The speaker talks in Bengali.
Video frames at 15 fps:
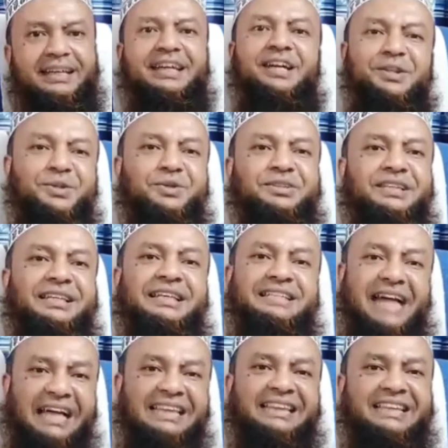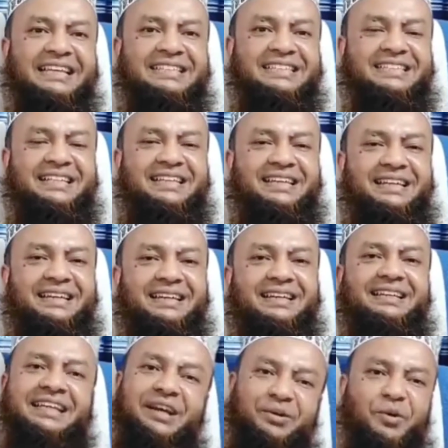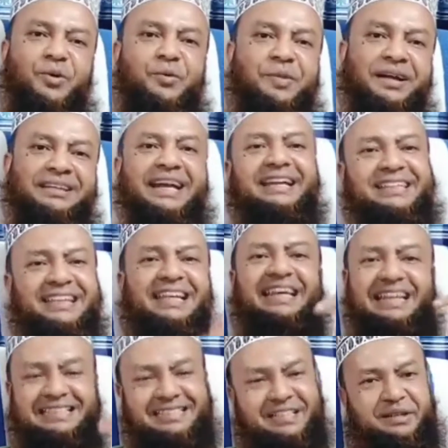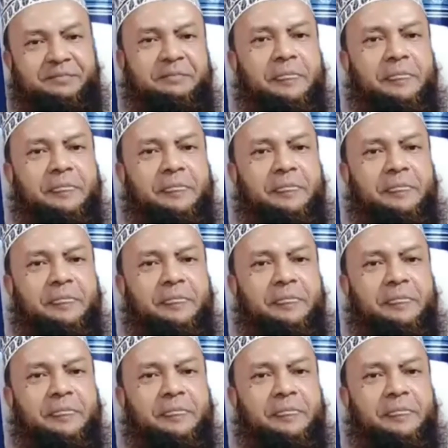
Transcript: কিন্তু তিনি জানতেন যে সে করবে তাই তিনি লিখেছেন